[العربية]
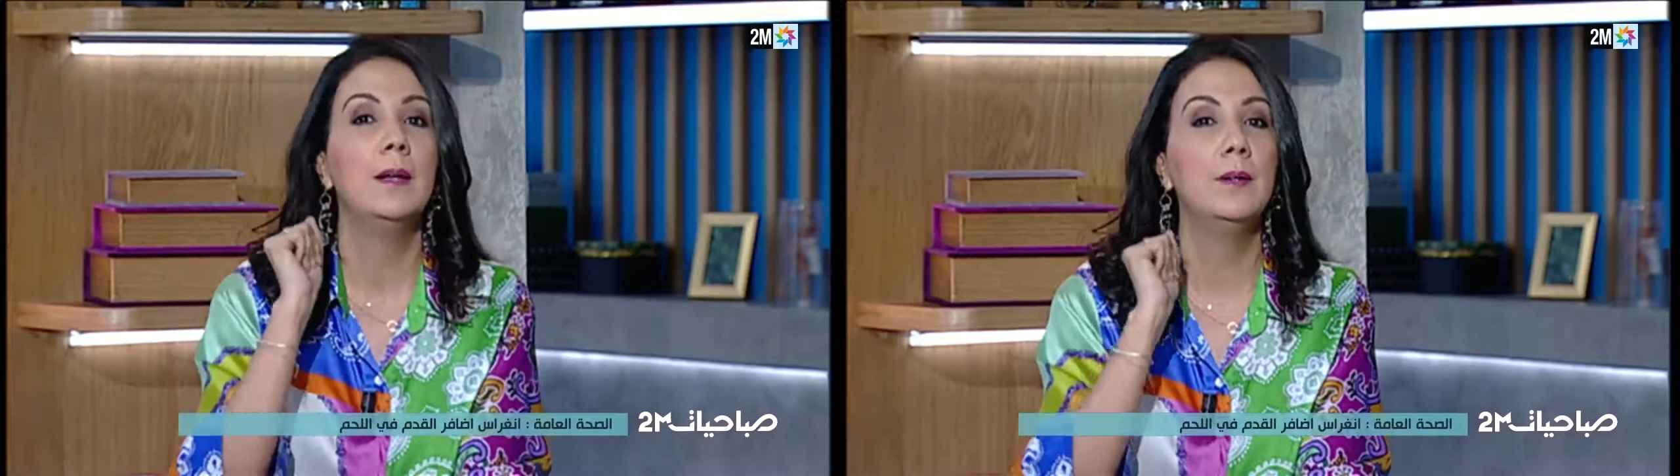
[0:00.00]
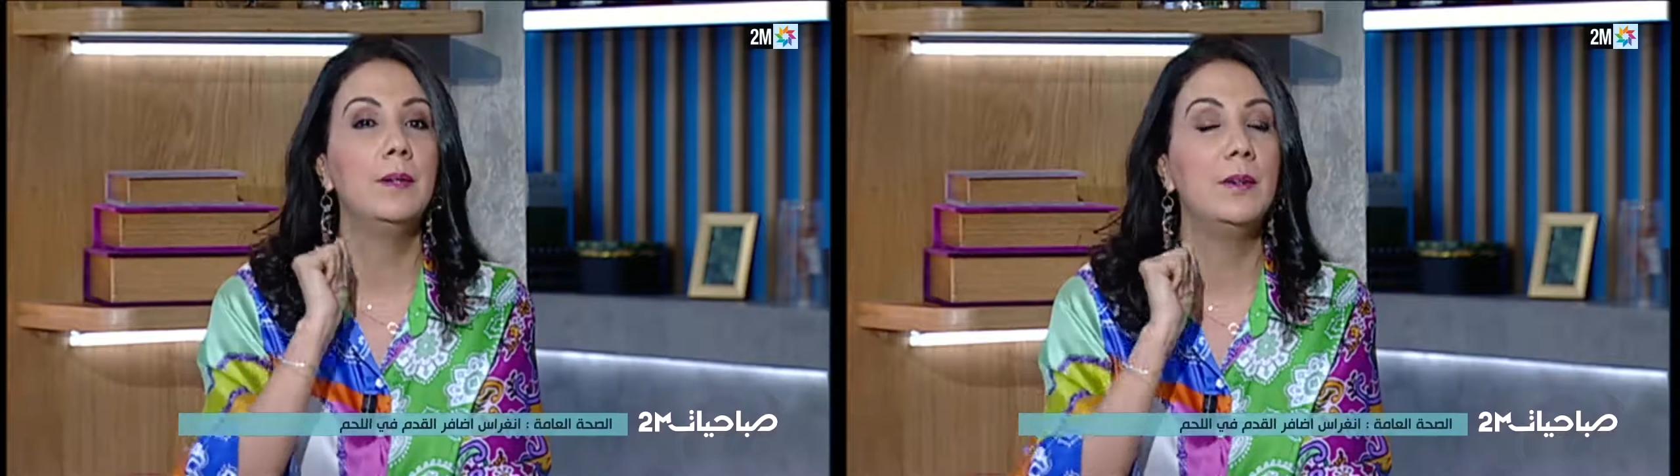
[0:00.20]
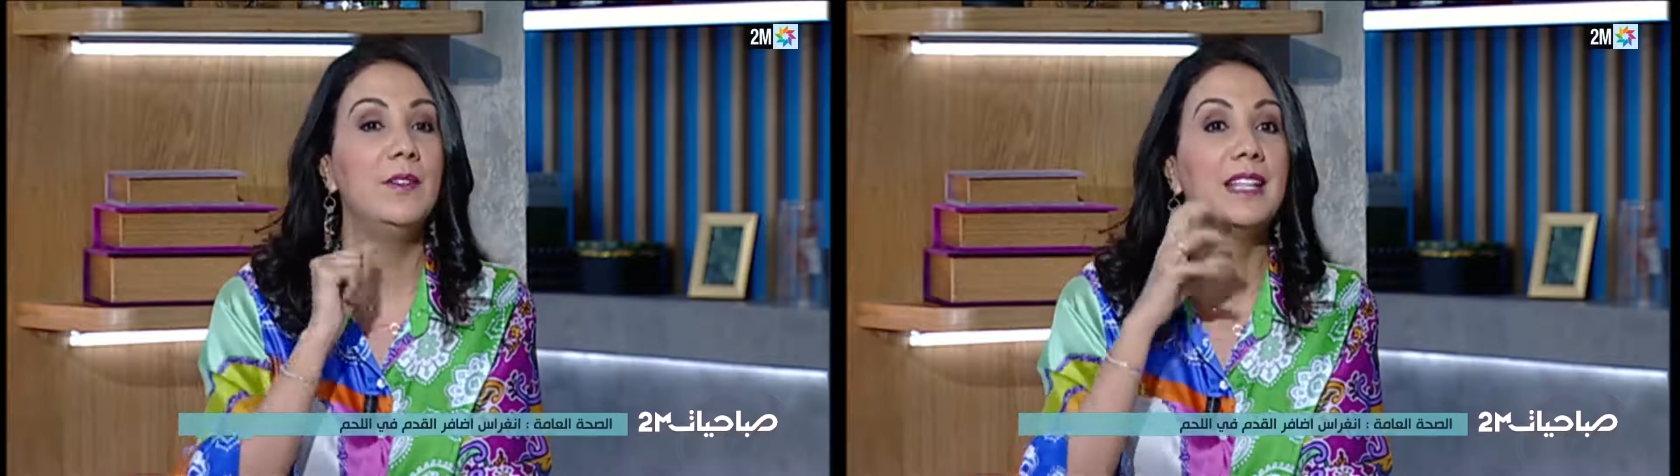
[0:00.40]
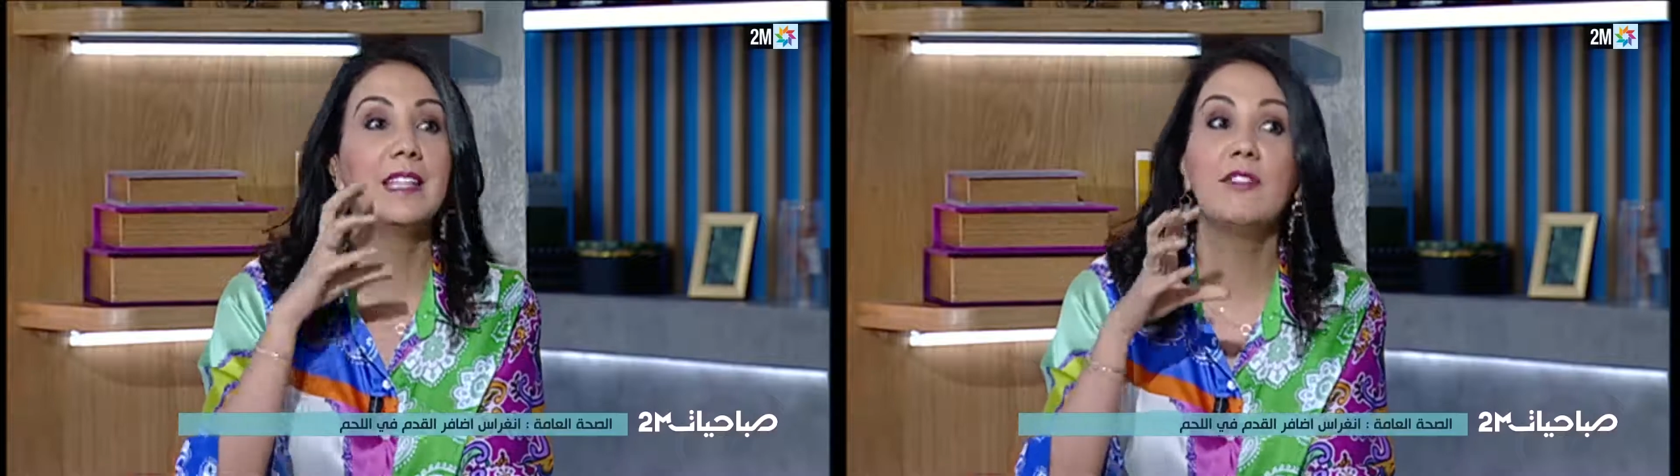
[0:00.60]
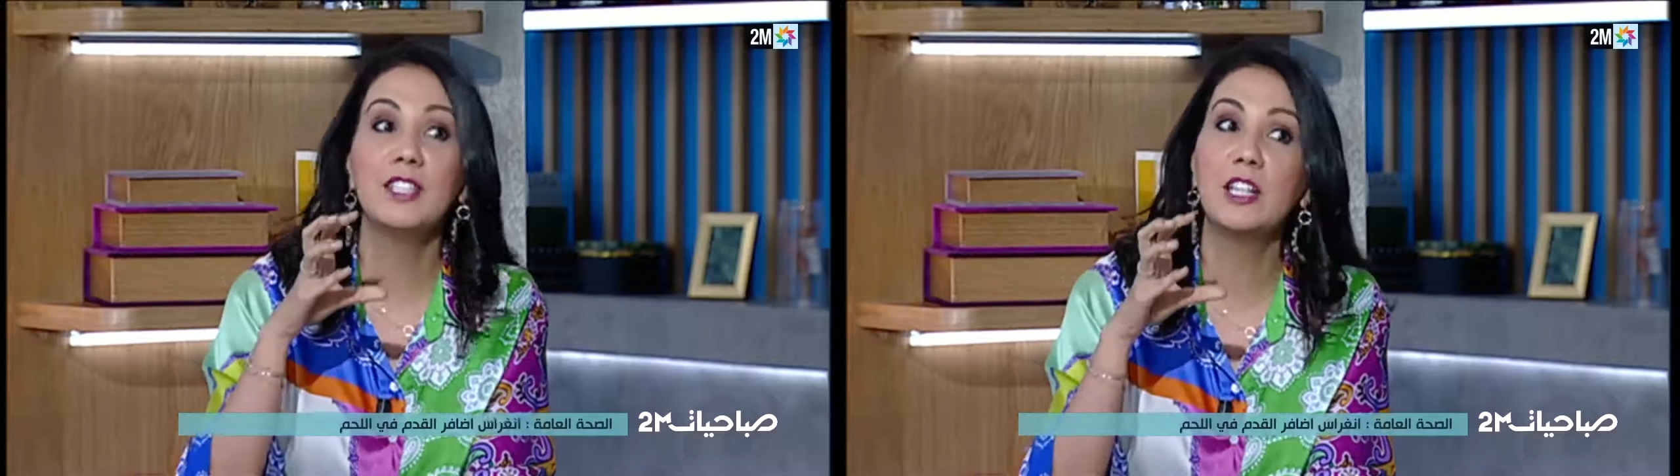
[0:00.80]
آه
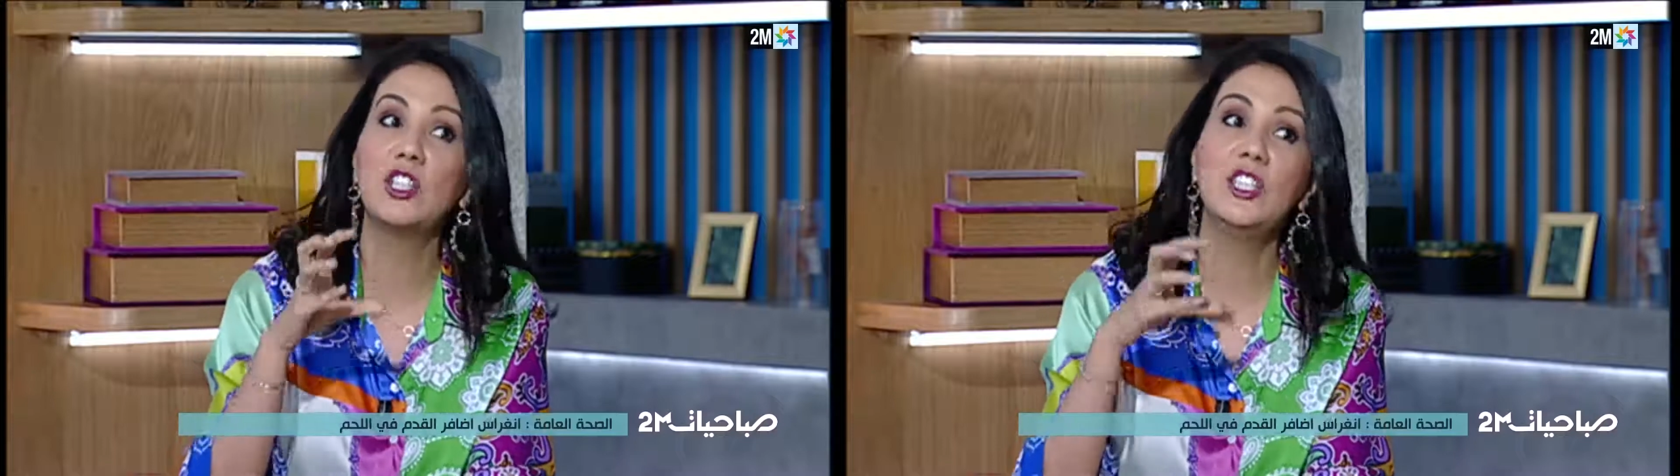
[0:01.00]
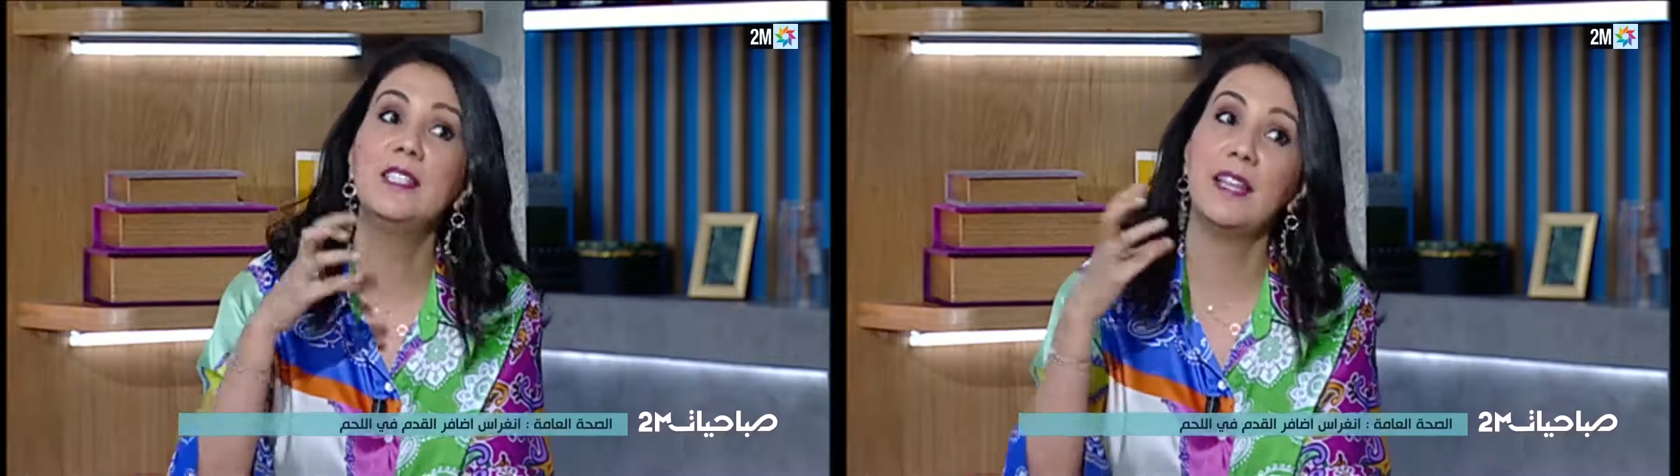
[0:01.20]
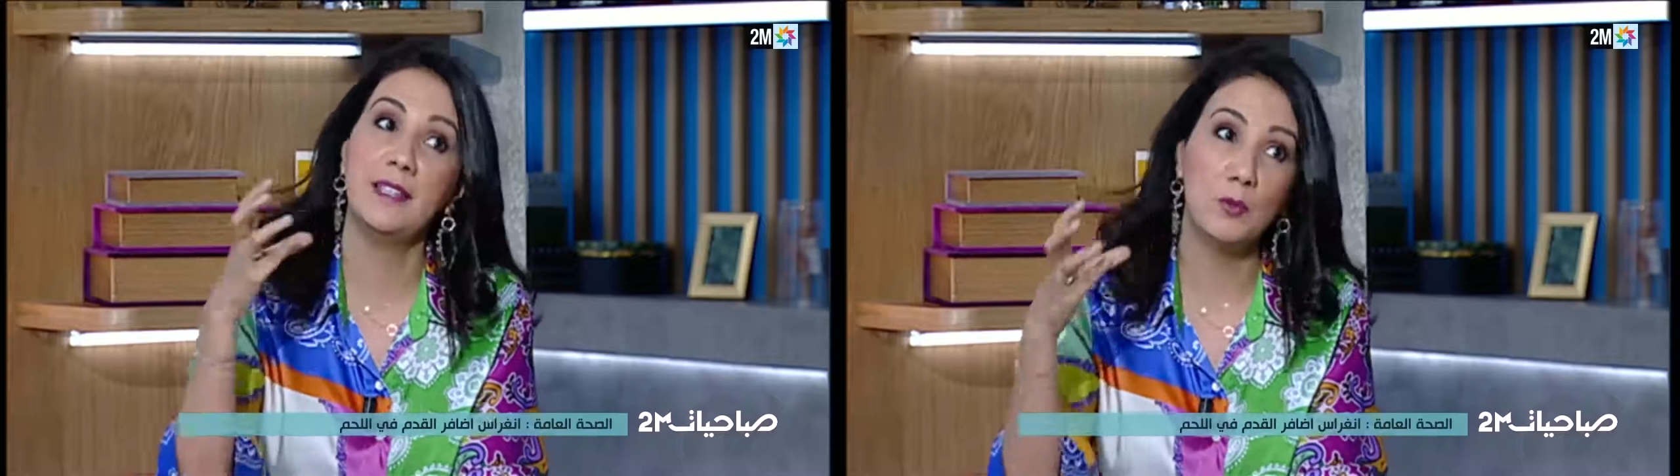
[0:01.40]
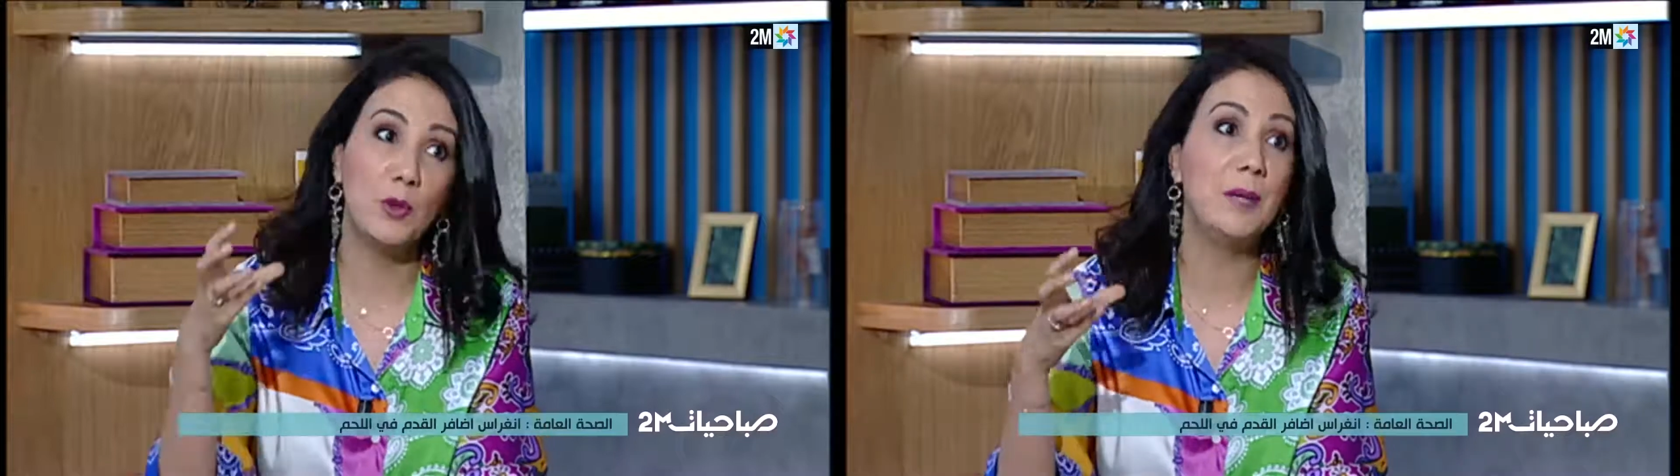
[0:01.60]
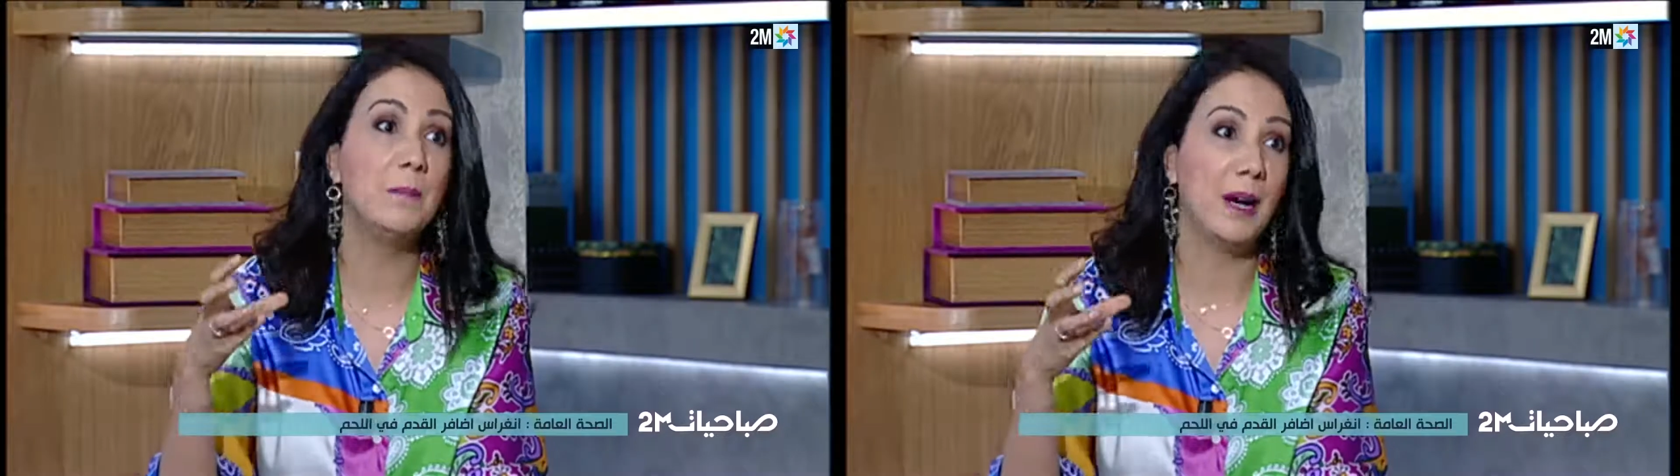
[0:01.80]
النظافه ديال الرجلين حتى هي
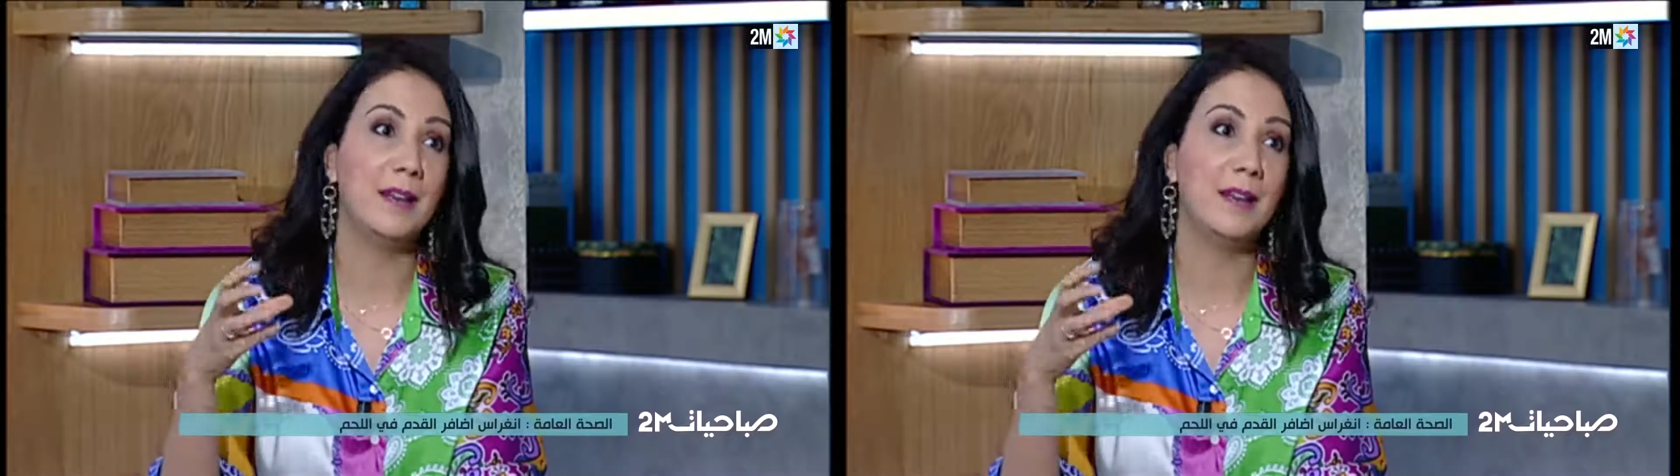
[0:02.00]
مهمه